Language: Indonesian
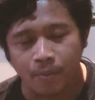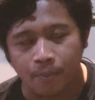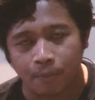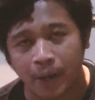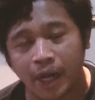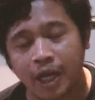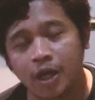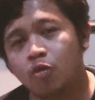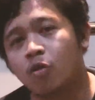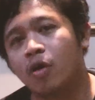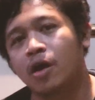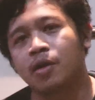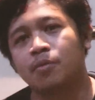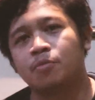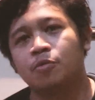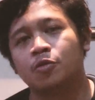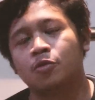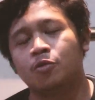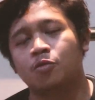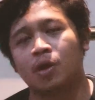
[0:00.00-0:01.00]
Mei
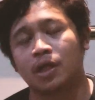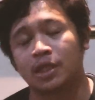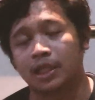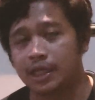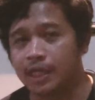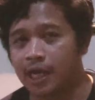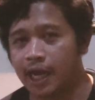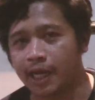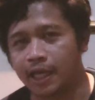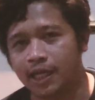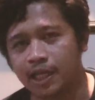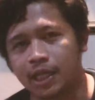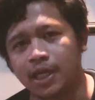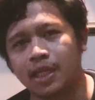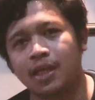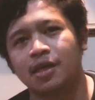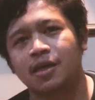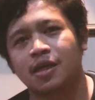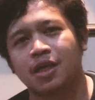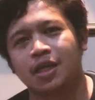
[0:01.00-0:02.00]
2023 ini